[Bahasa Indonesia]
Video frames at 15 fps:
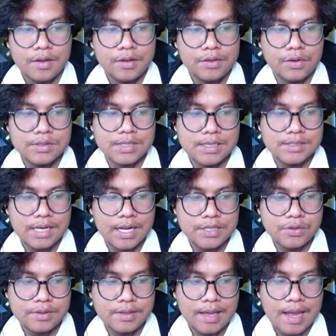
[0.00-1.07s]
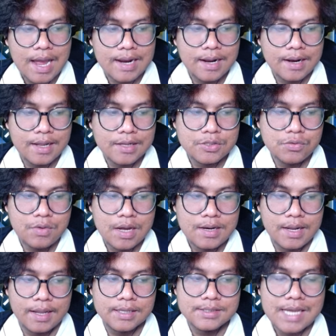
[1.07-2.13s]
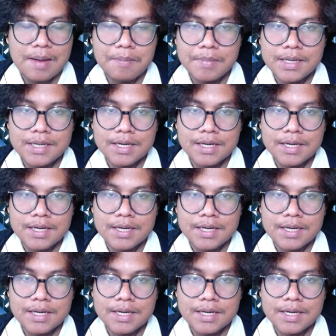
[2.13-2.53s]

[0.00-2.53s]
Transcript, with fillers: Terus yang selanjutnya adalah juga ada ya Summer